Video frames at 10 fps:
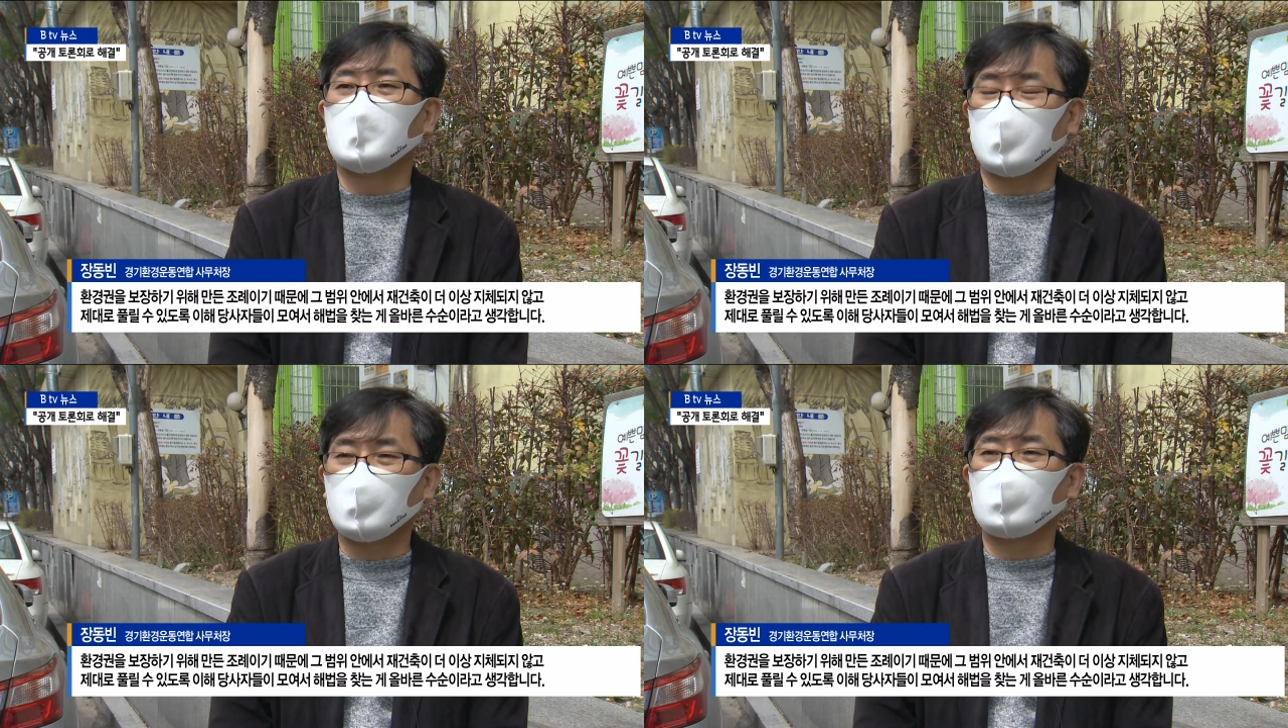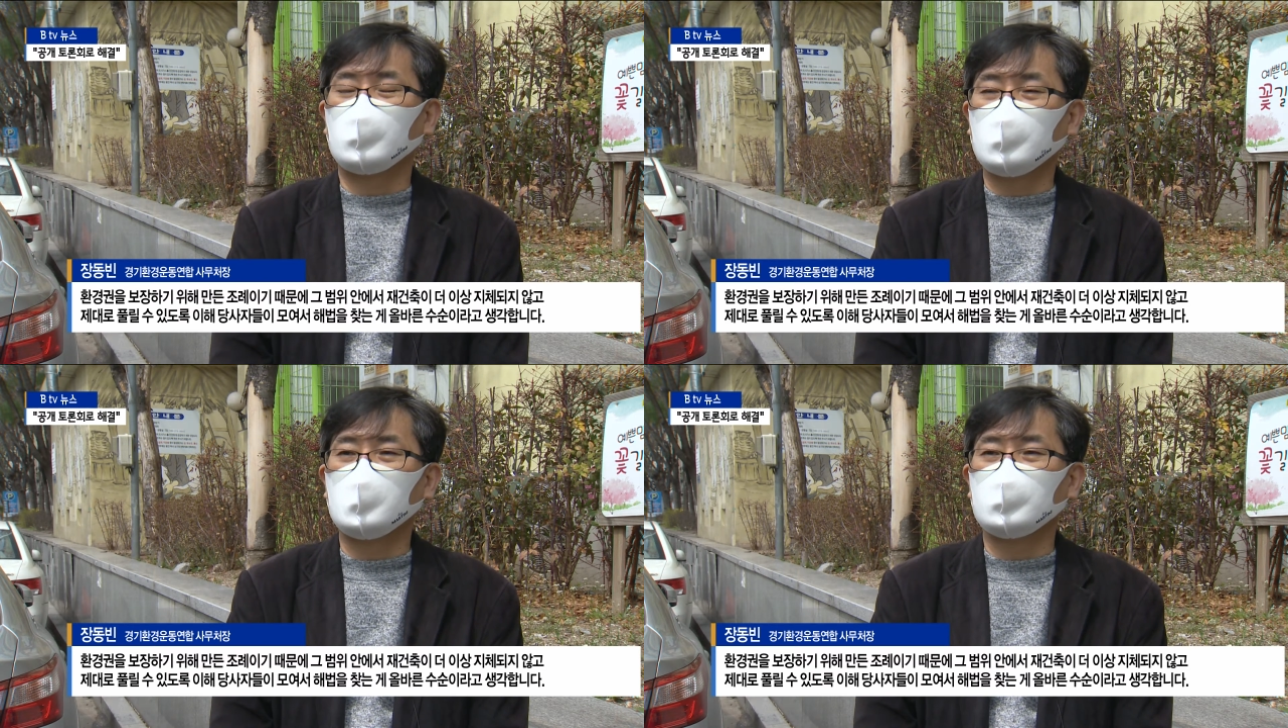제대로
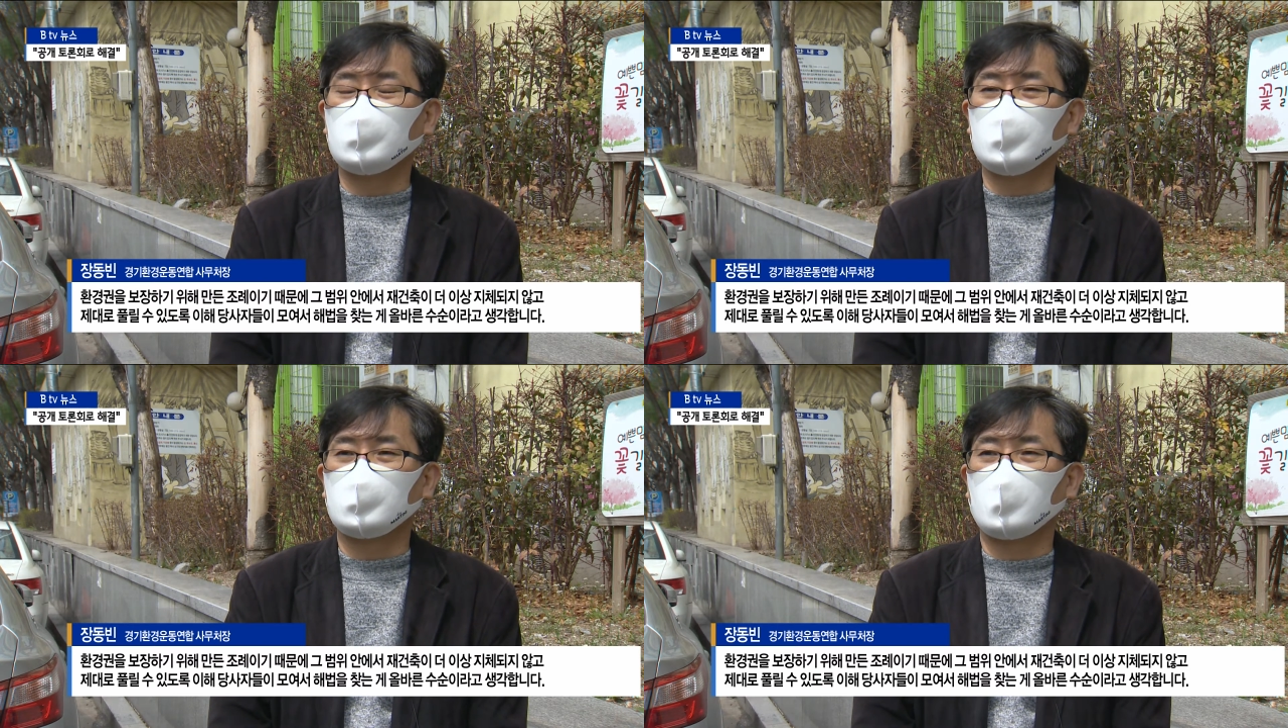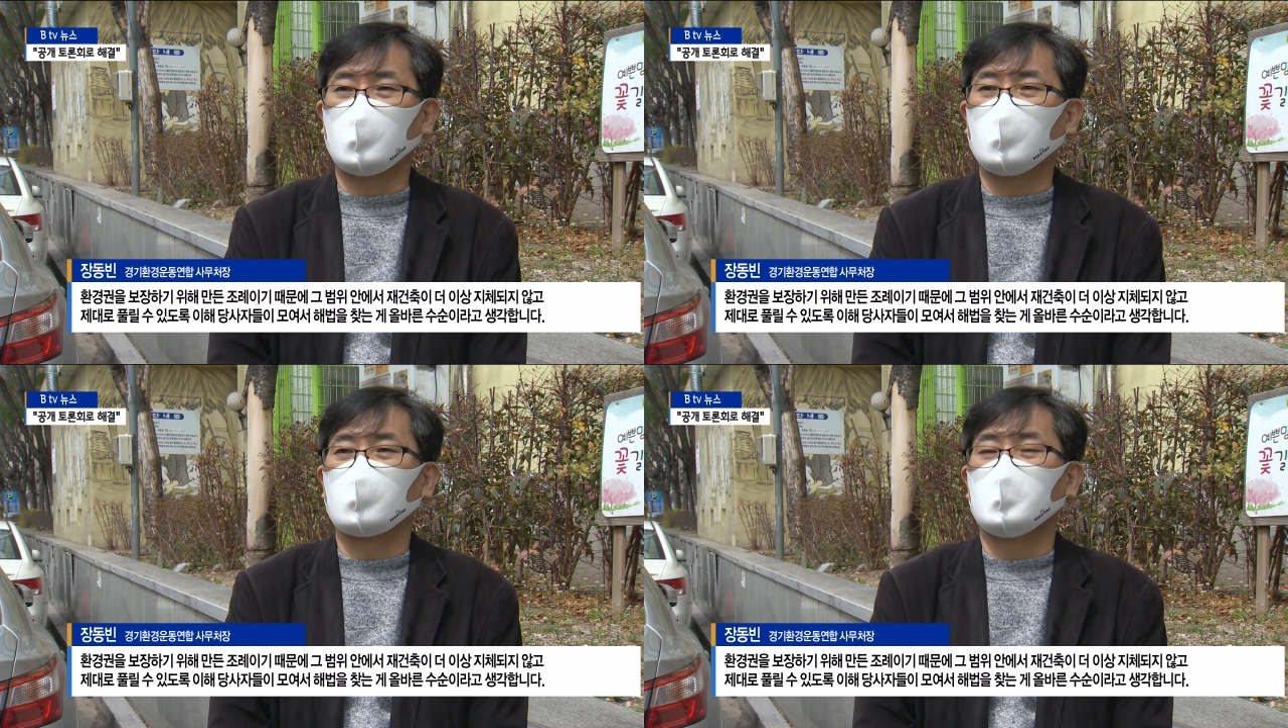풀릴 수
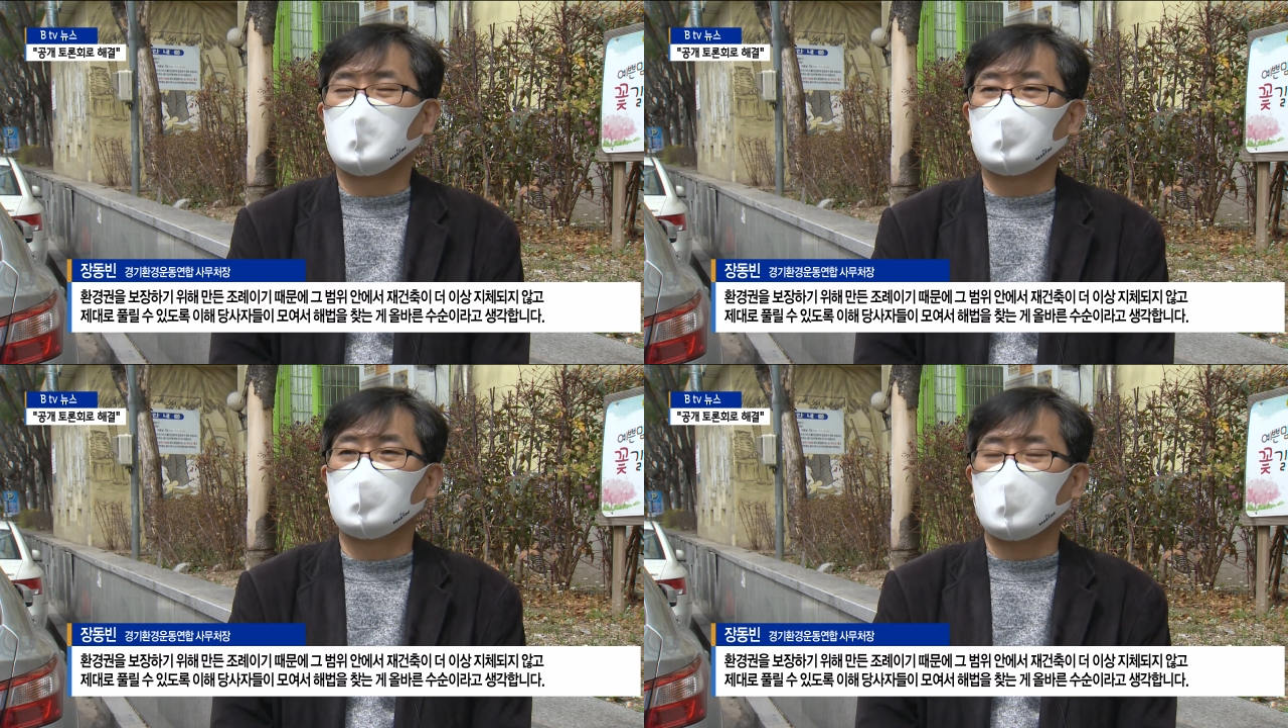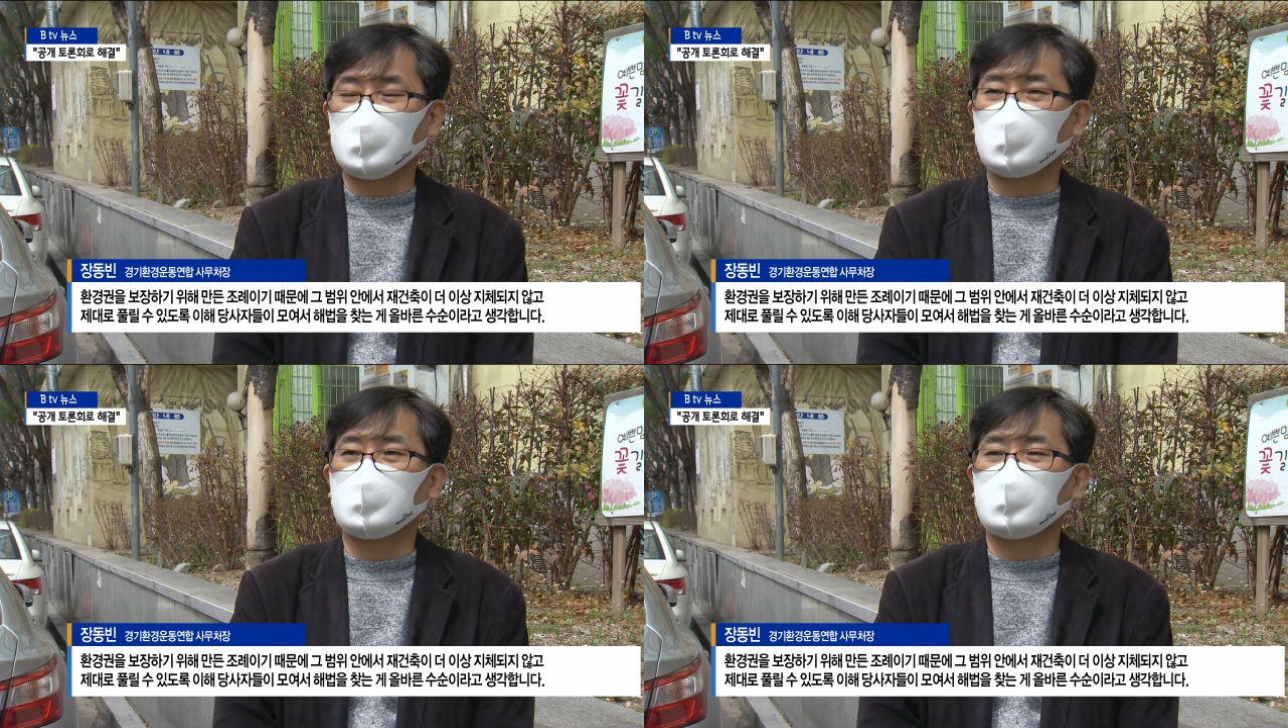있도록 여러
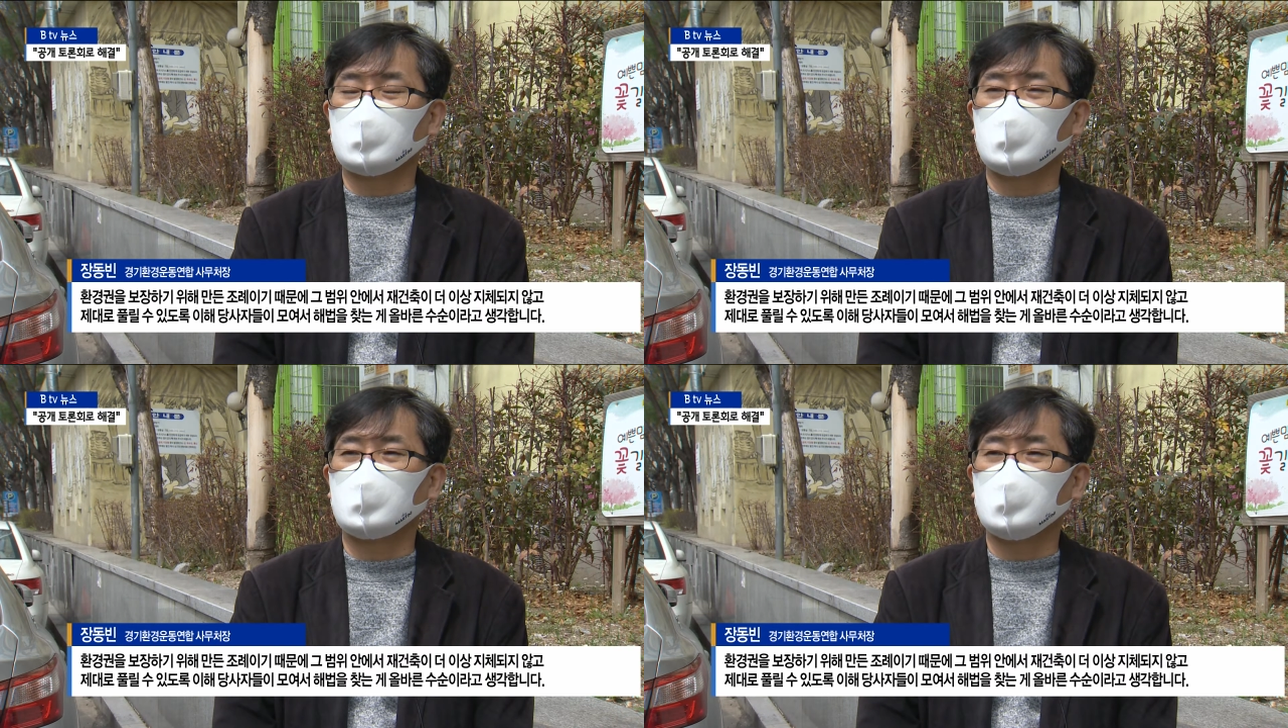가지 어,